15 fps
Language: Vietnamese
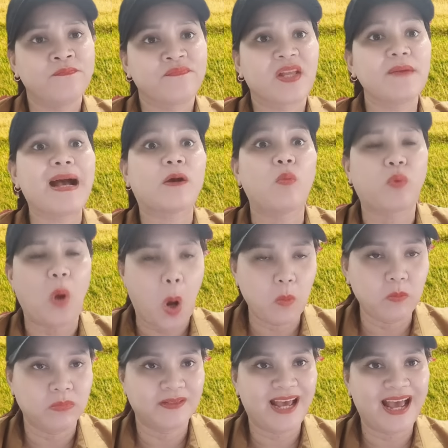cái mặt khùng
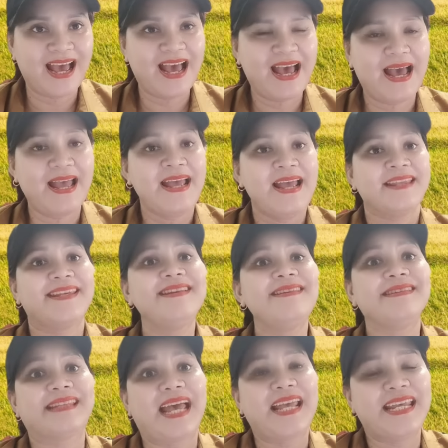khùng đó
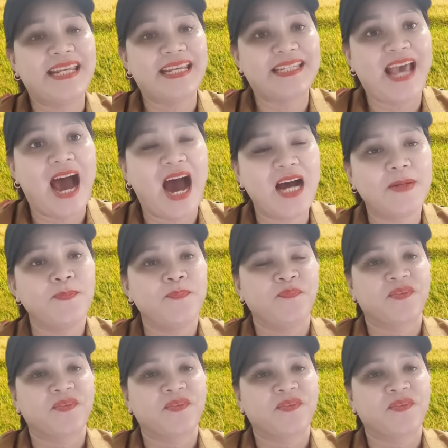chính tại vì vợ